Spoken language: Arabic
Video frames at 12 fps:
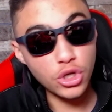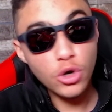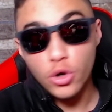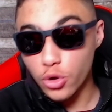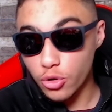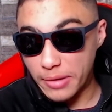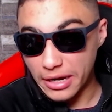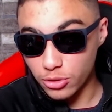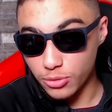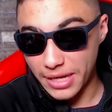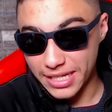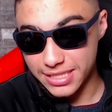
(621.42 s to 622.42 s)
ويورو
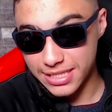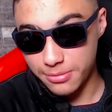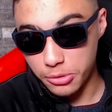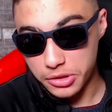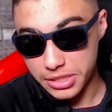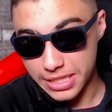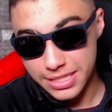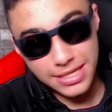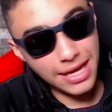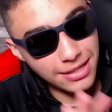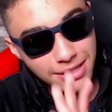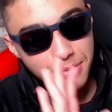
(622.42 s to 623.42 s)
برده مع السير بولتكس
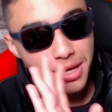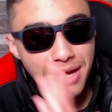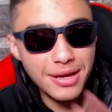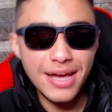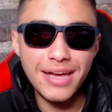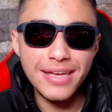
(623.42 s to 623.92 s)
يعني ما